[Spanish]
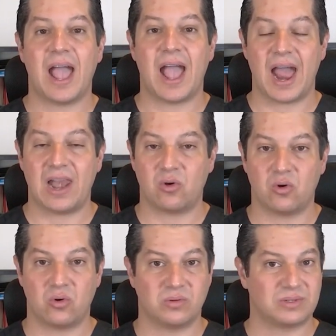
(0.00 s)

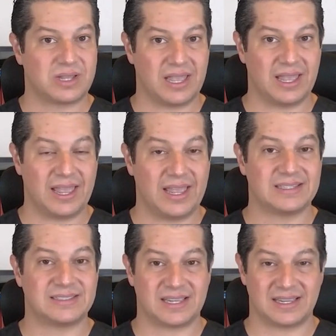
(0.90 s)
algo que
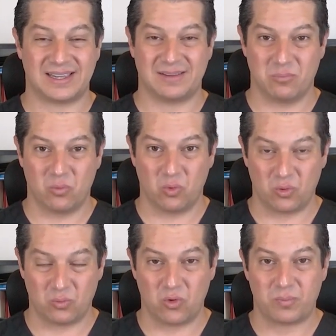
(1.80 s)
es muy,
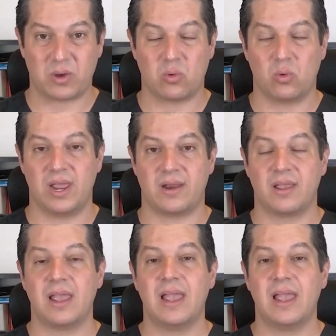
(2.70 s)
muy peculiar.